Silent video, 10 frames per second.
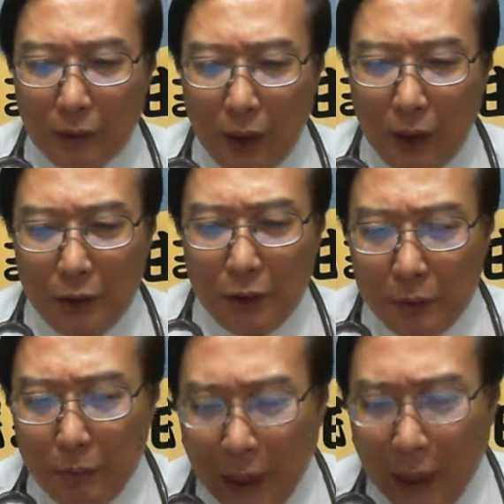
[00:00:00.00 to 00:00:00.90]
啊，因为
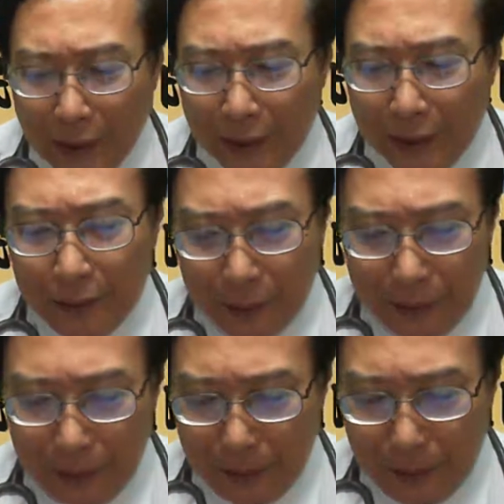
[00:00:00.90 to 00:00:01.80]
吧台
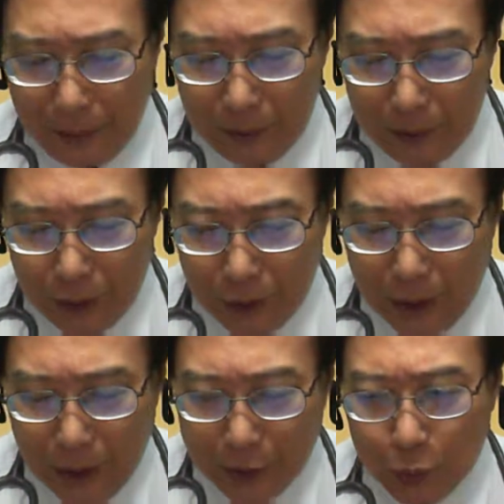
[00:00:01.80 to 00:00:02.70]
烧
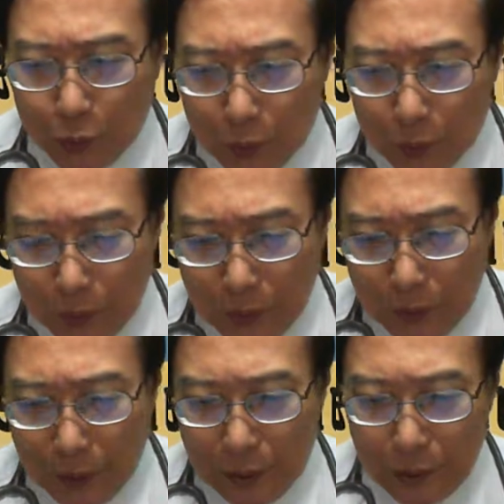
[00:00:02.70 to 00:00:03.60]
甲树，
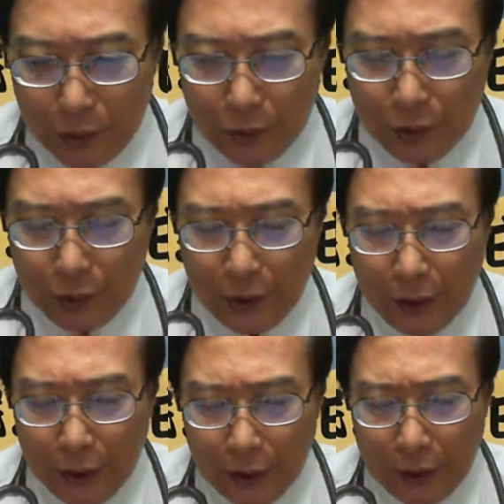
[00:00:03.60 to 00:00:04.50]
烧迄
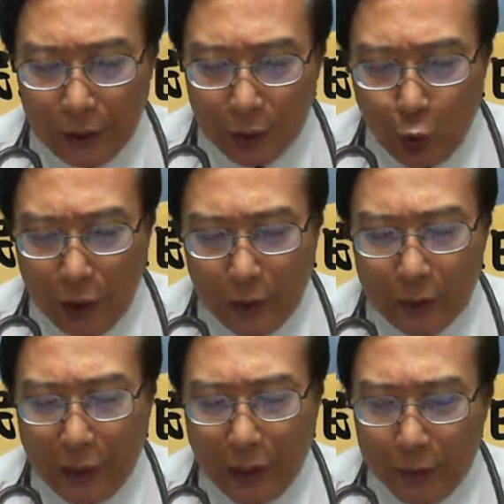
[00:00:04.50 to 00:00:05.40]
个砖
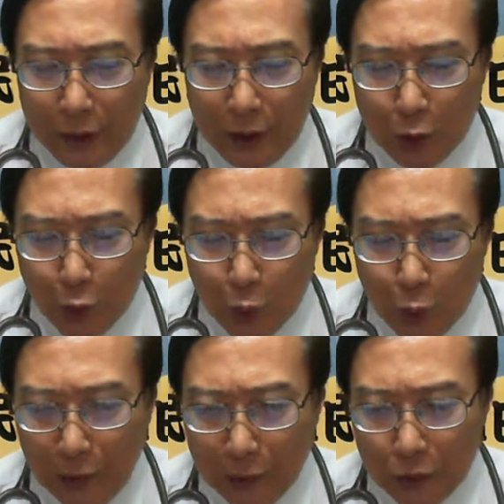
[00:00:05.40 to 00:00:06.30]
迄咖啡的迄
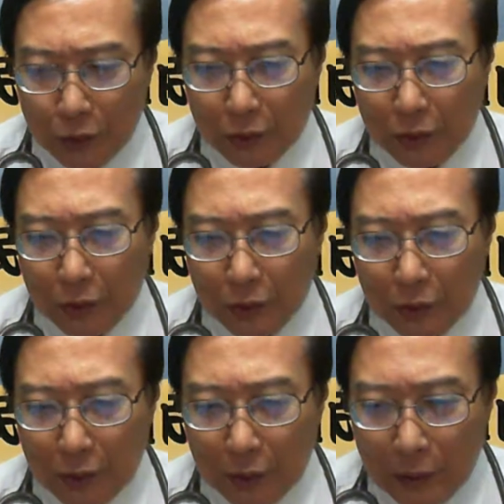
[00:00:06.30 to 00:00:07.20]
管道
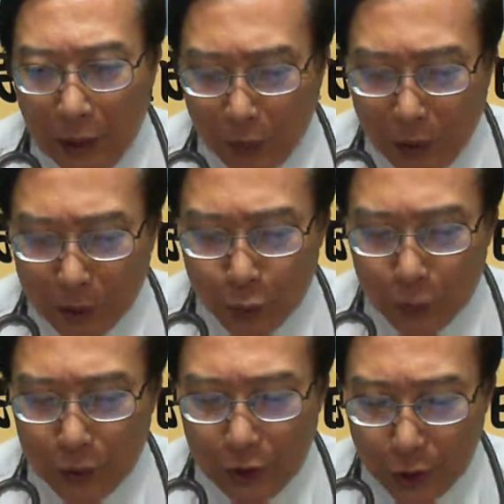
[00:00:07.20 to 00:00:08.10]
漏甲
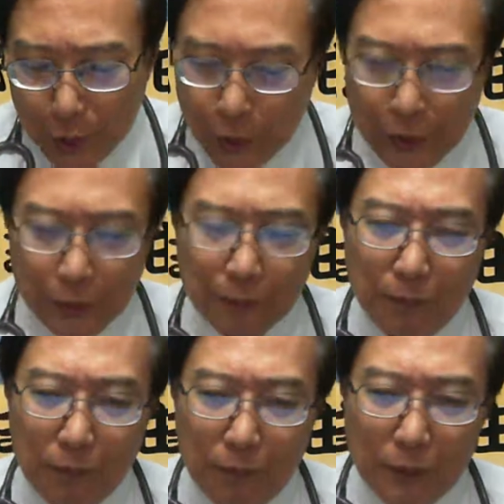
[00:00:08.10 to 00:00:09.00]
树去倒火，
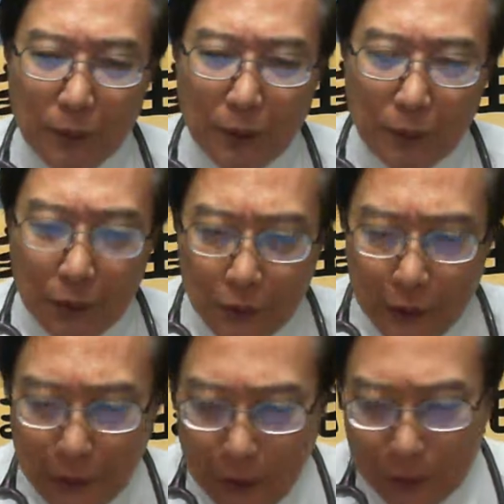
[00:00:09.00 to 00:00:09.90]
倒
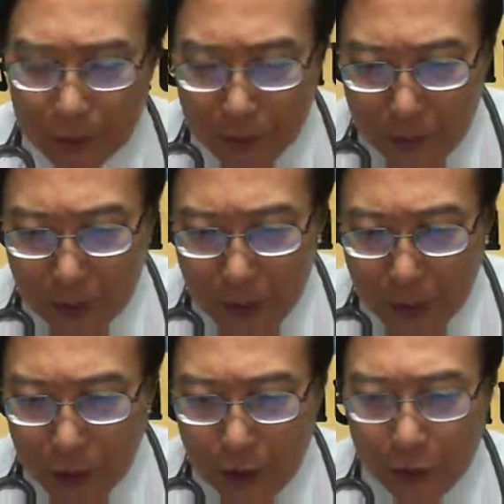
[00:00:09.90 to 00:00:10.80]
起了
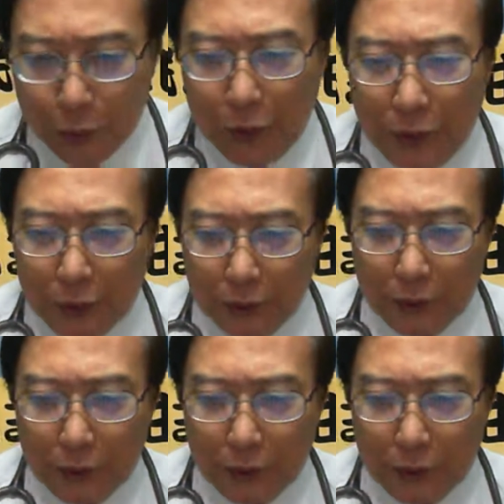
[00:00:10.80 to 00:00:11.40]
正对。